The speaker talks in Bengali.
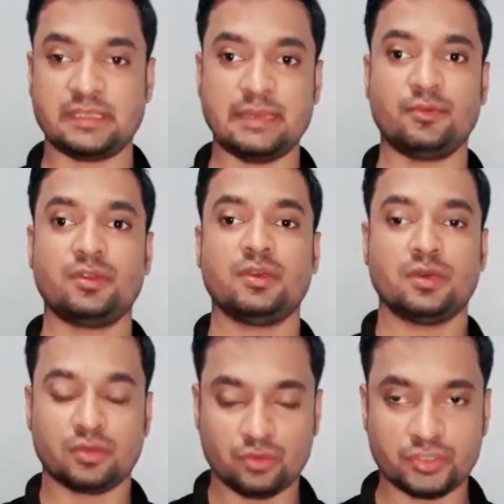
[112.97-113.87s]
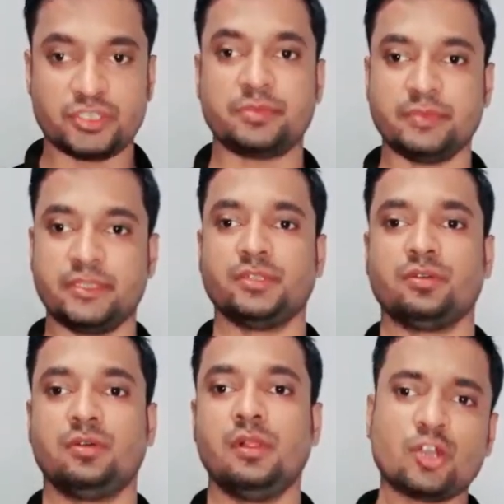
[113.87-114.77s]
যেমন রুস্ট ভিডিও
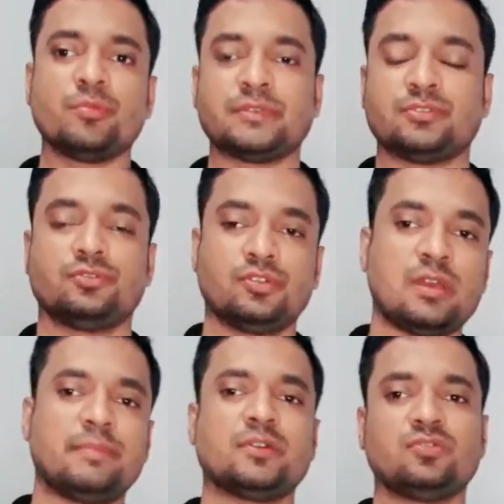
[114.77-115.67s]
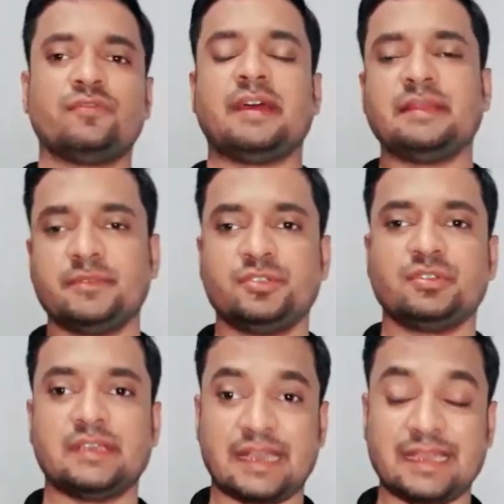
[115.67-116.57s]
এরকম কিছু যদি আপনি কোনো ফানি ভিডিও
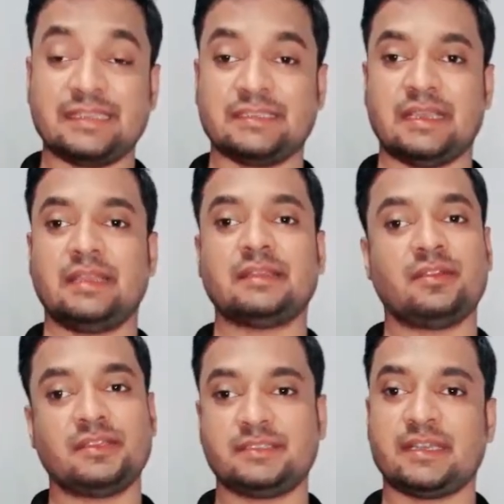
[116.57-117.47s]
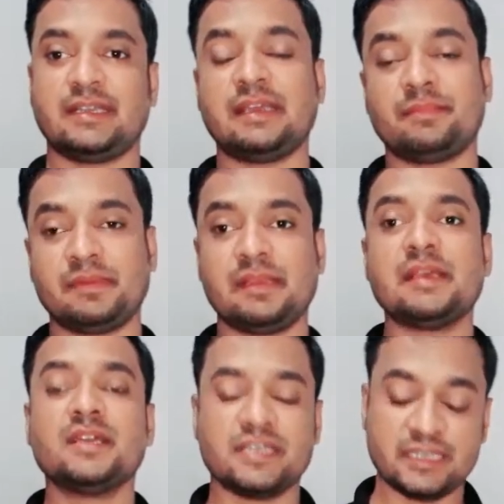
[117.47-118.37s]
দেখাতে চান তাহলে সেখানে আপনি
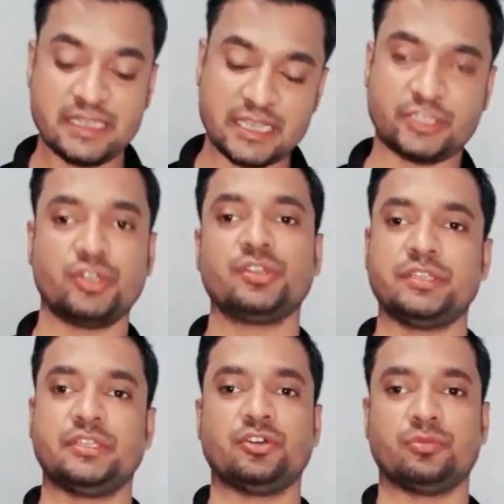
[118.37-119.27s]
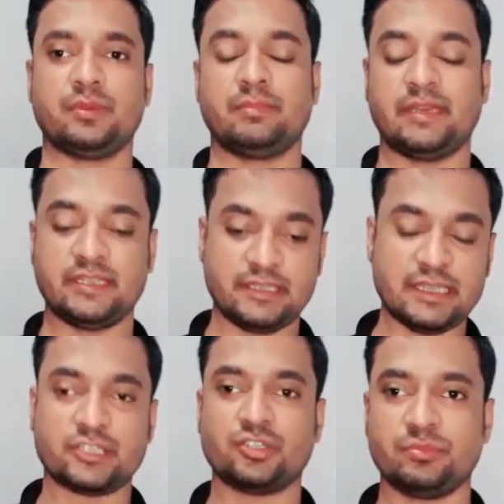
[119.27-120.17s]
রিয়েকশন দিতে হবে মানে
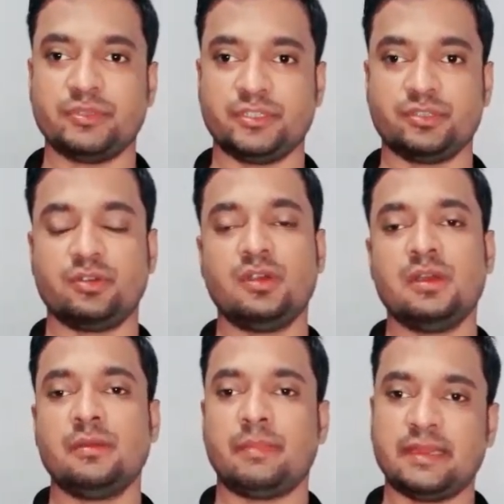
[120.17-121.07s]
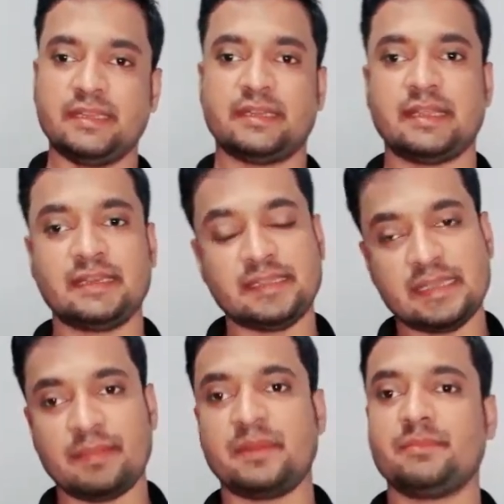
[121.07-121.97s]
রিয়েকশন ভিডিও মানে এটা নিয়ে
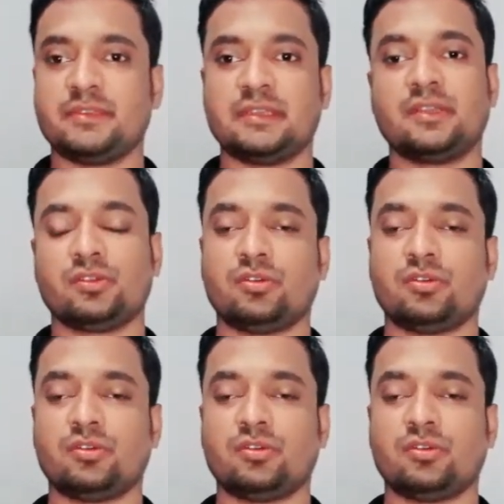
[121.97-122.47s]
আপনি বিস্তারিত